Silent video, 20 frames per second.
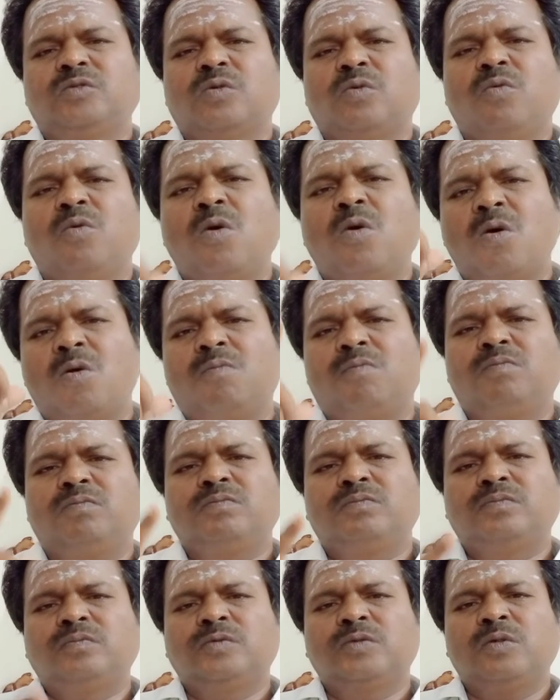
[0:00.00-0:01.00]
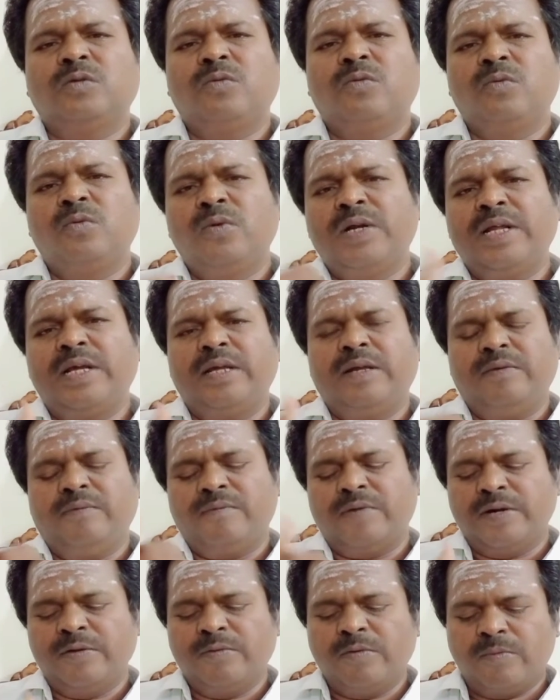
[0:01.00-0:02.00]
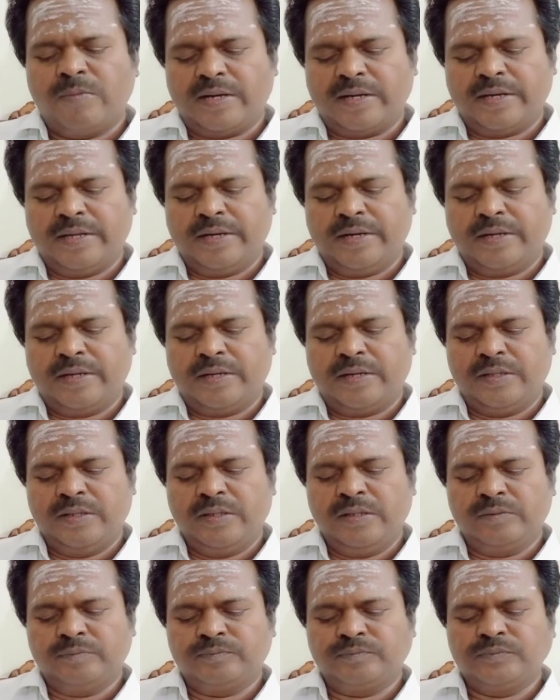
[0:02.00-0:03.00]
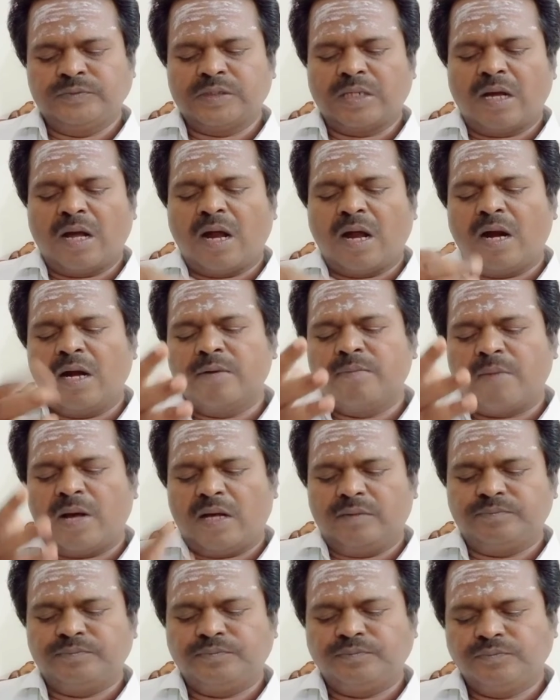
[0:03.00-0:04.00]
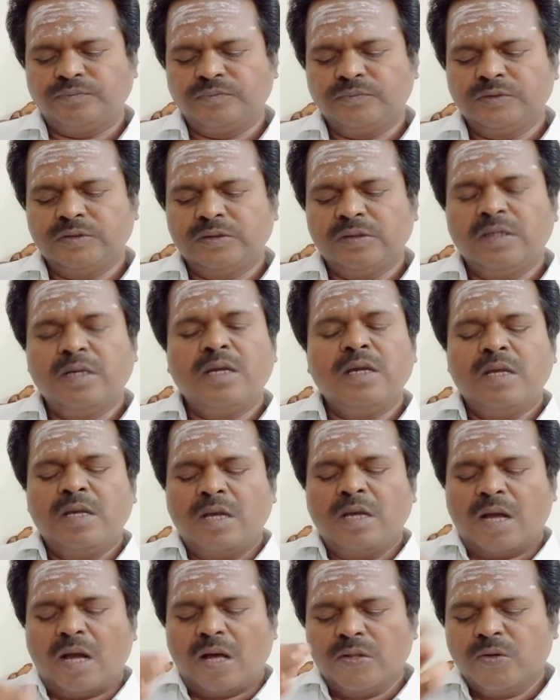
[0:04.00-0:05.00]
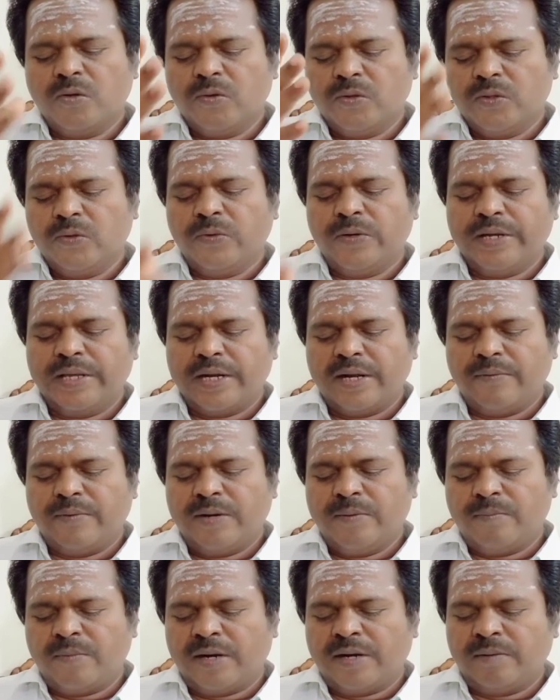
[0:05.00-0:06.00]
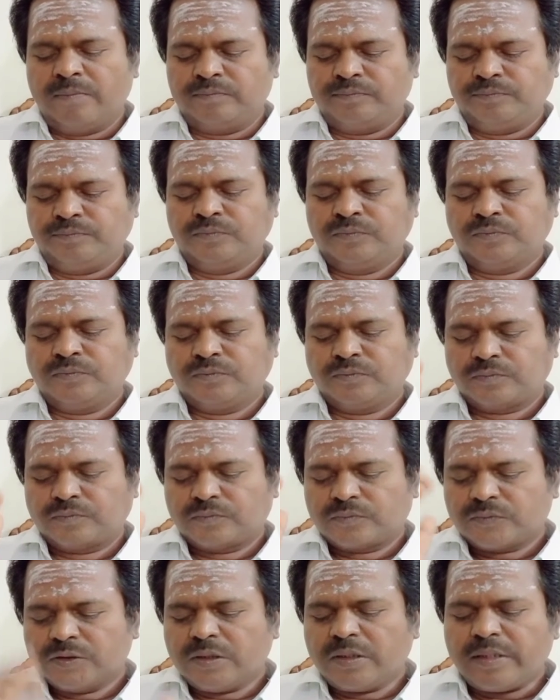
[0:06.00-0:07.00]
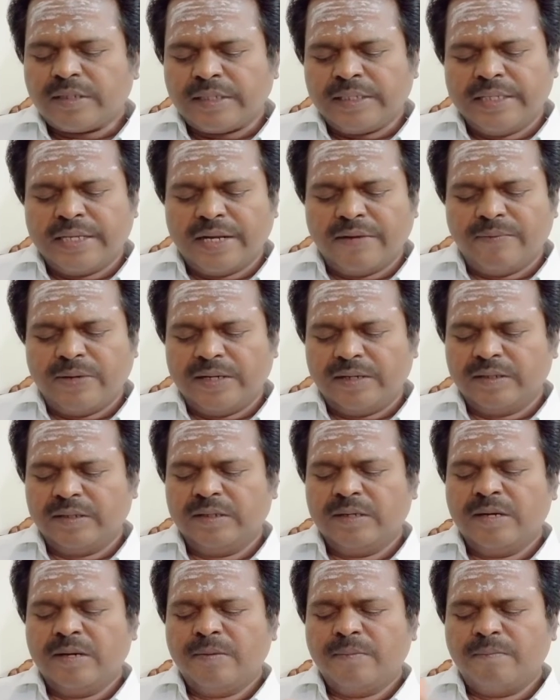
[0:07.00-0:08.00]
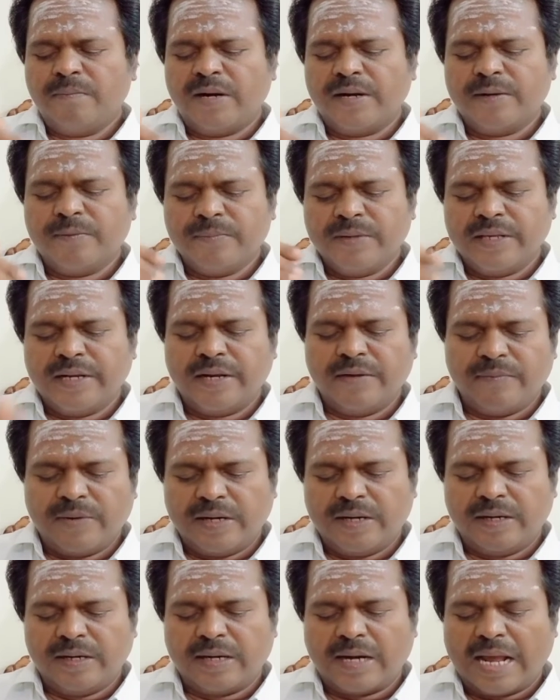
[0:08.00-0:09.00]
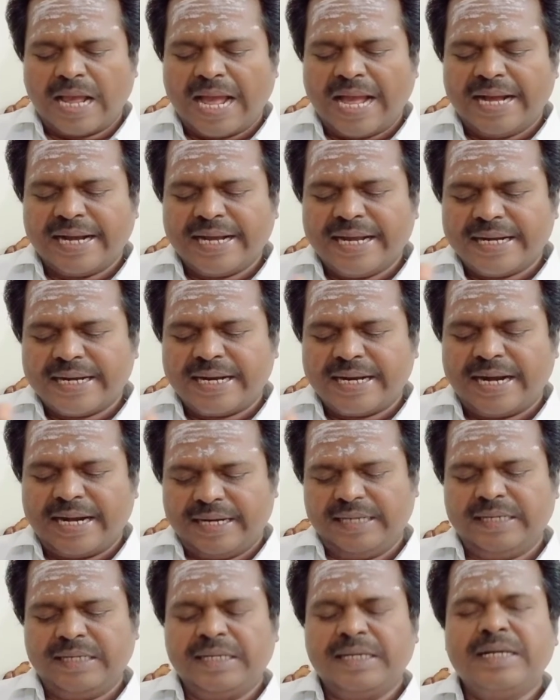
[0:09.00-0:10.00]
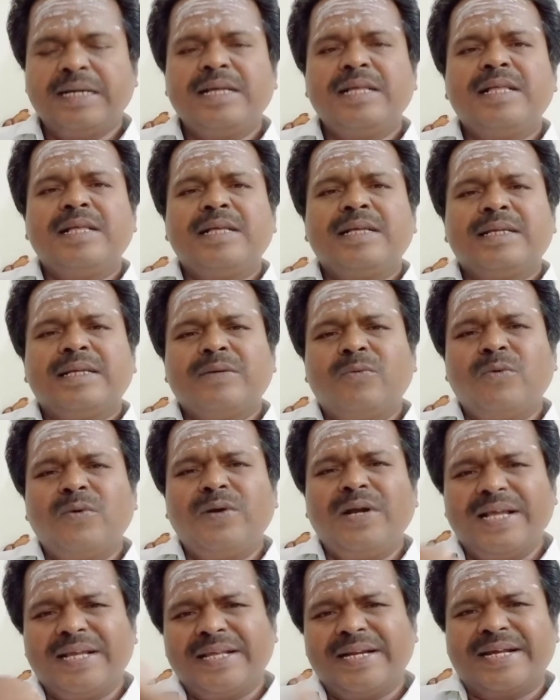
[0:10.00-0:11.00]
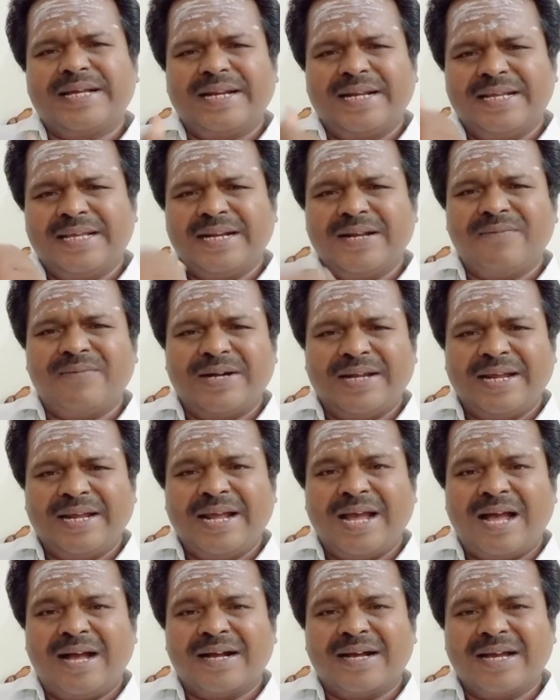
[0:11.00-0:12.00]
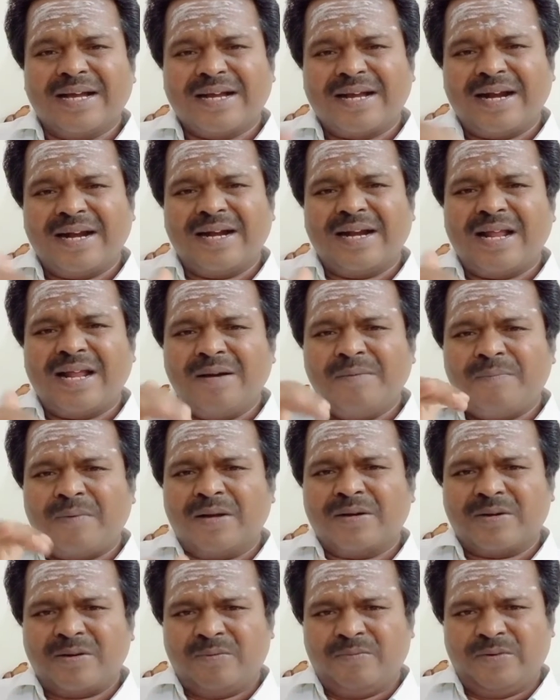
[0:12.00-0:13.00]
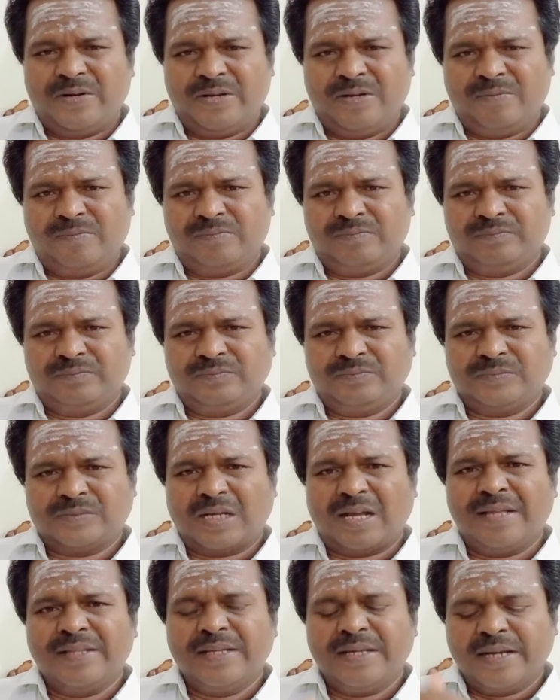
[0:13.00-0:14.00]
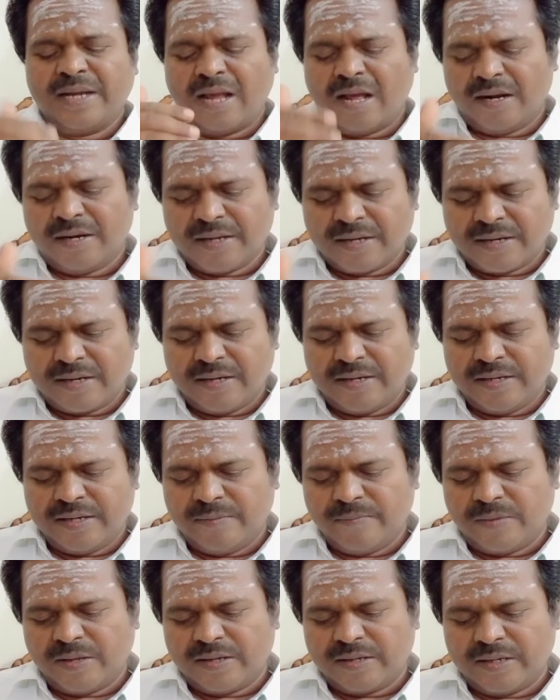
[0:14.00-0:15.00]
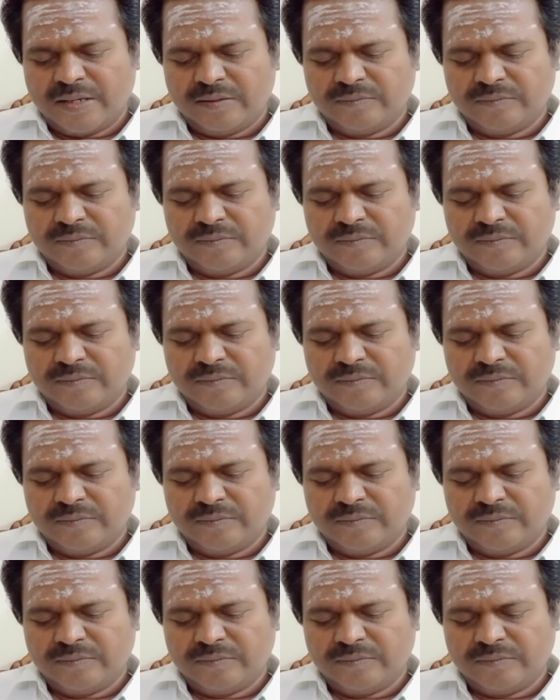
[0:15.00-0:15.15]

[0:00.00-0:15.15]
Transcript: ஓம் உள்ளே வடிவமாக இருக்கிறது ஆன்மா அது வந்து ஒரு இறைவன் மனம் இறைவன் மனம் இறைவன் அகக்கண் உள்ளே இருக்கிற இறைவனை அகக்கண்ணால் பார்க்க முடியும் அது ஞானக்கண் என்பார்கள்